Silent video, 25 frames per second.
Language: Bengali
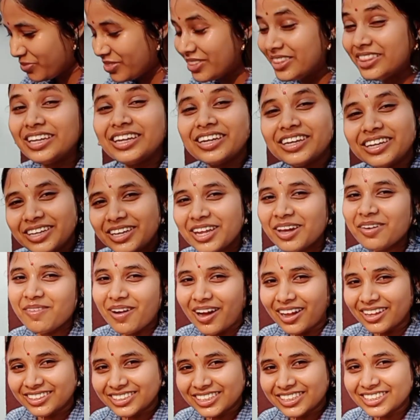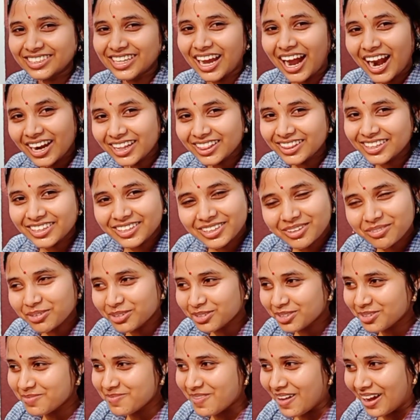তিনটে বাজে সাড়ে তিনটে
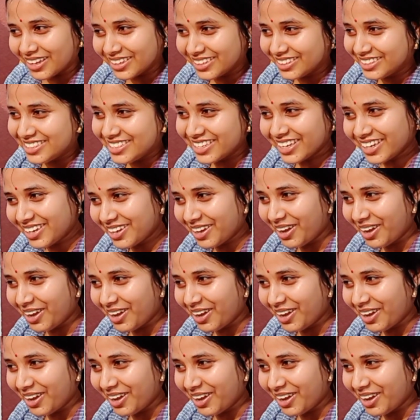মতন বাজছে